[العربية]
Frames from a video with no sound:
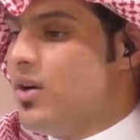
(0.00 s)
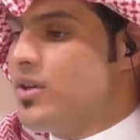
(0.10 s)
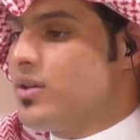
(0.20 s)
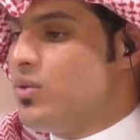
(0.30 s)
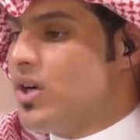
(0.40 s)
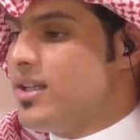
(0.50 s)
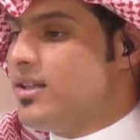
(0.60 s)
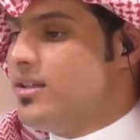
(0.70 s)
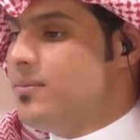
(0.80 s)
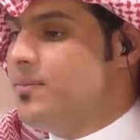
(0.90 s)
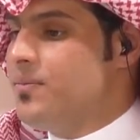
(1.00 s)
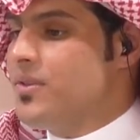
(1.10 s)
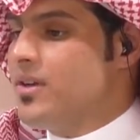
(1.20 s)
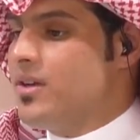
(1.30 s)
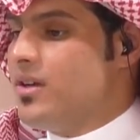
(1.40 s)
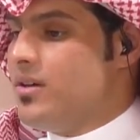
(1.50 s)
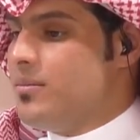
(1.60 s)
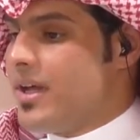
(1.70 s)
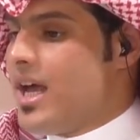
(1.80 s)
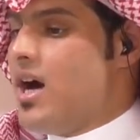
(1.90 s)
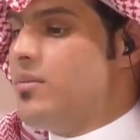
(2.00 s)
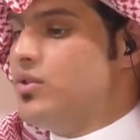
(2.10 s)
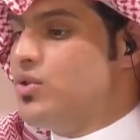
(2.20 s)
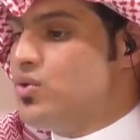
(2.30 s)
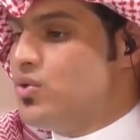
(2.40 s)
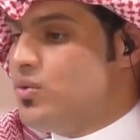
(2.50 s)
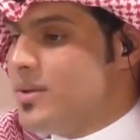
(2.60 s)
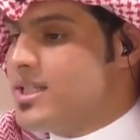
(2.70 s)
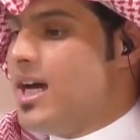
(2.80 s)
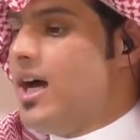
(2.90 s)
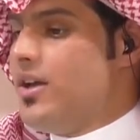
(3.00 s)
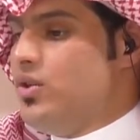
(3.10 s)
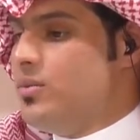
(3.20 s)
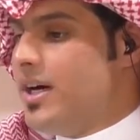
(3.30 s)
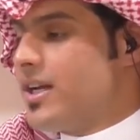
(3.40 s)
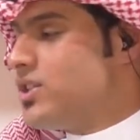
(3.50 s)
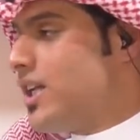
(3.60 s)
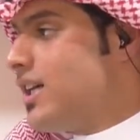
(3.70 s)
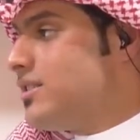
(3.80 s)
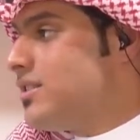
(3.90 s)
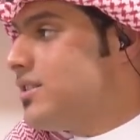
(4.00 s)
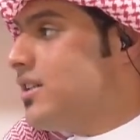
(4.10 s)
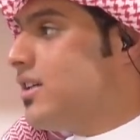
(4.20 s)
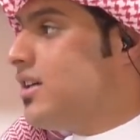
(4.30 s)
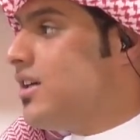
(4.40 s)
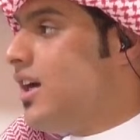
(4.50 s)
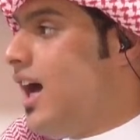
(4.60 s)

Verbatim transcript: كونك مقدم برامج ومسارح ومهرجانات نعم.